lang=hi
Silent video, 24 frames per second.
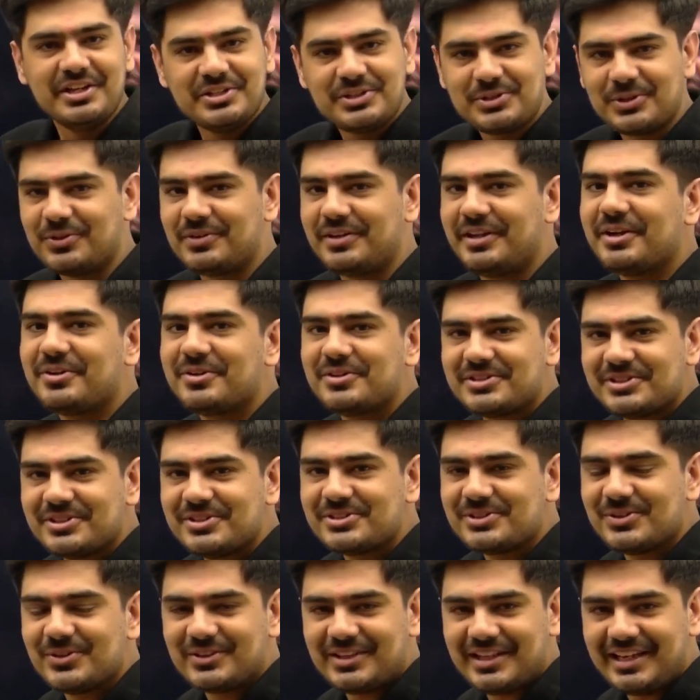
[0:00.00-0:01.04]
छोटे क्वेश्चन
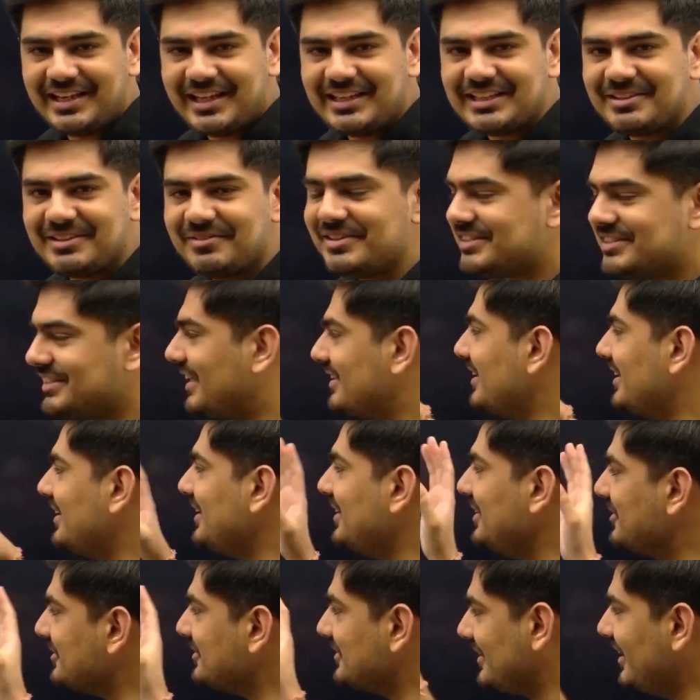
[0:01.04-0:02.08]
होते हैं लेंथ में ज़्यादा नहीं
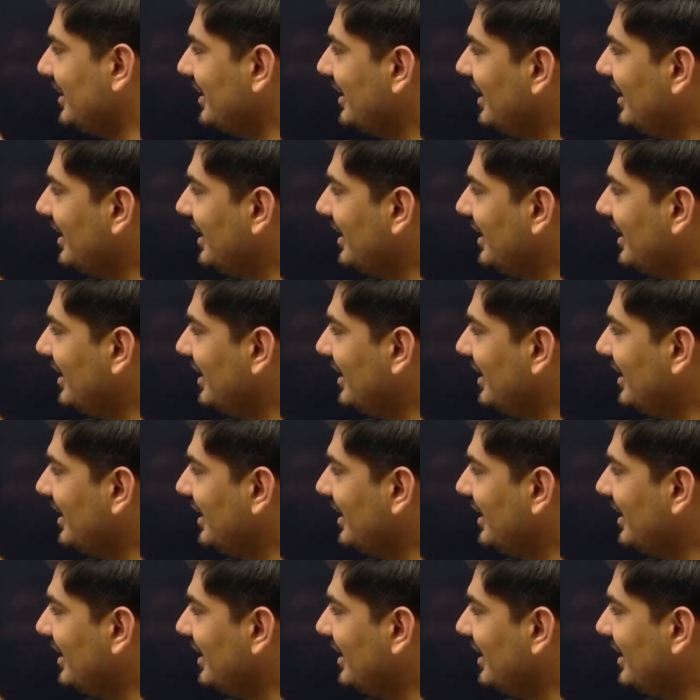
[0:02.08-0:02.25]
होते हैं